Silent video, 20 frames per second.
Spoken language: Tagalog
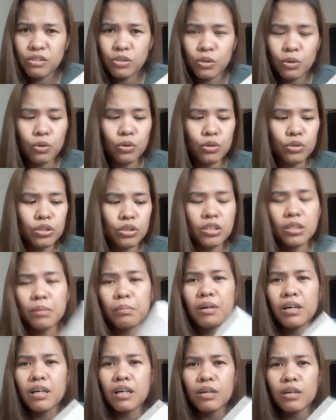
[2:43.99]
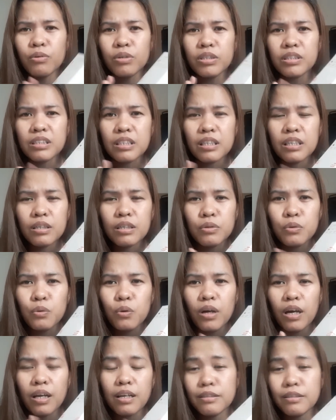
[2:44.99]
So, hindi siya makakuha sa
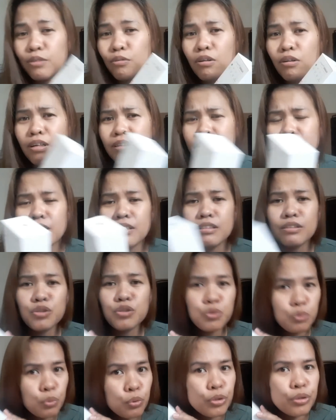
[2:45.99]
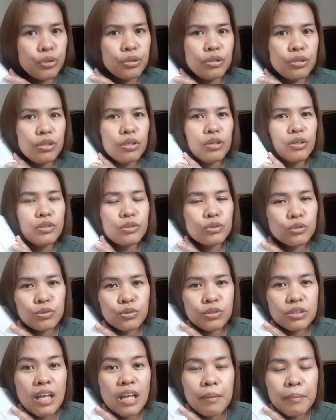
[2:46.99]
Google. Hindi ko lang din sure
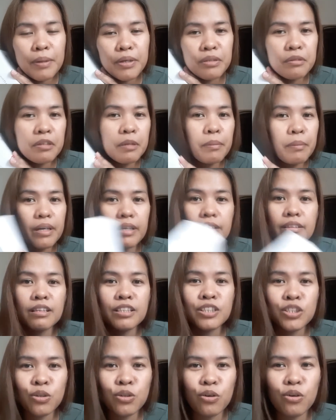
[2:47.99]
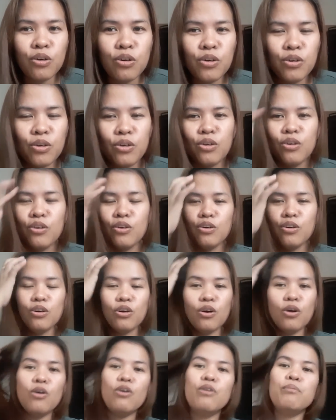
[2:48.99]
kung tama yung namarites ko.
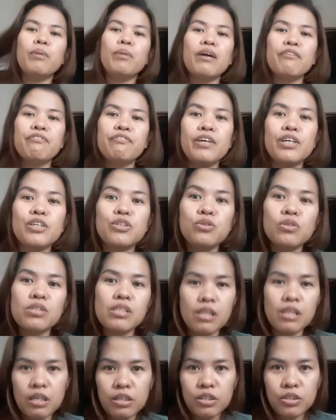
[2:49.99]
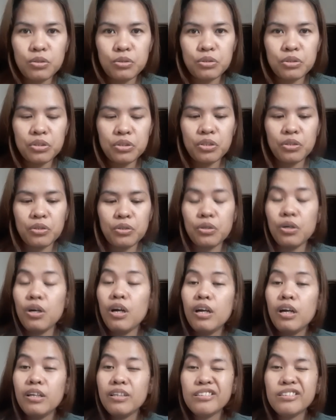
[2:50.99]
O, baka fake news lang yun. So,
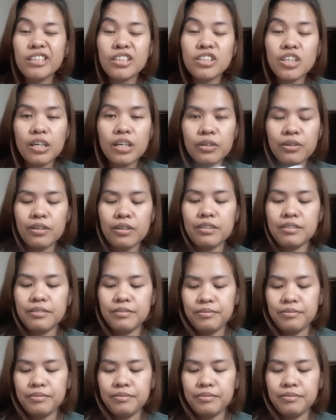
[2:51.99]
check ko.